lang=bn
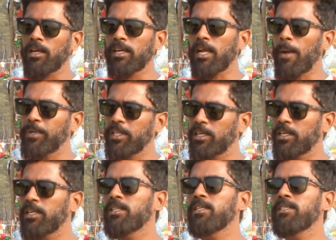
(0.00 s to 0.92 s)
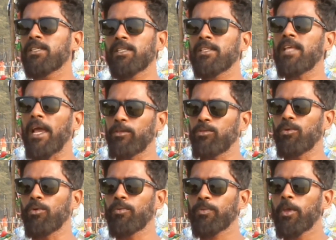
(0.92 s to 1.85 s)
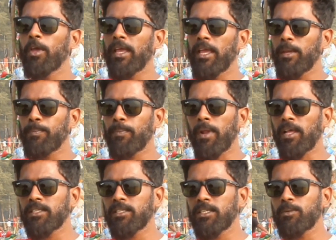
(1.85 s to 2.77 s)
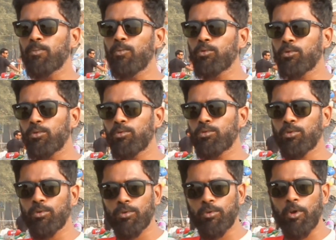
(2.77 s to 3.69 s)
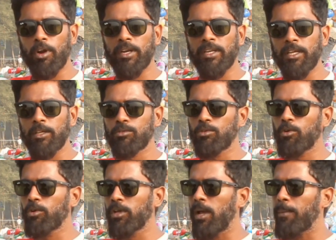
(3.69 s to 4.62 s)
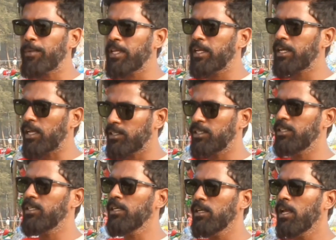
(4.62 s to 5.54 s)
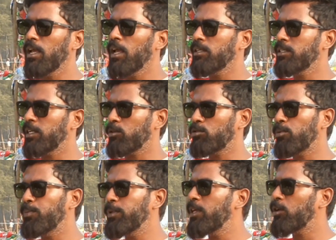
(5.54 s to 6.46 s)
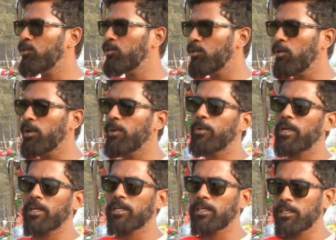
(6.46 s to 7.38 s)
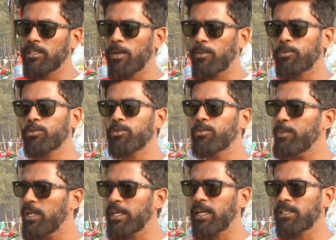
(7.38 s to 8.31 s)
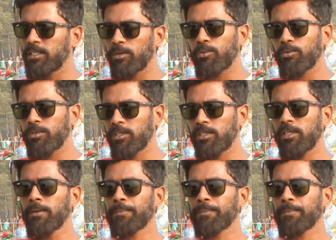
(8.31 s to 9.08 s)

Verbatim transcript: এটা আমাদের নিজেদের দায়িত্ব এই প্লাস্টিক মুক্ত দূষণ করা নিয়ে হচ্ছে গিয়ে আমাদের এই কাজটি যেটা হচ্ছিল বিদ্যানন্দ এবং এখানকার জেলা প্রশাসন মিলে এই কাজটি করতেছে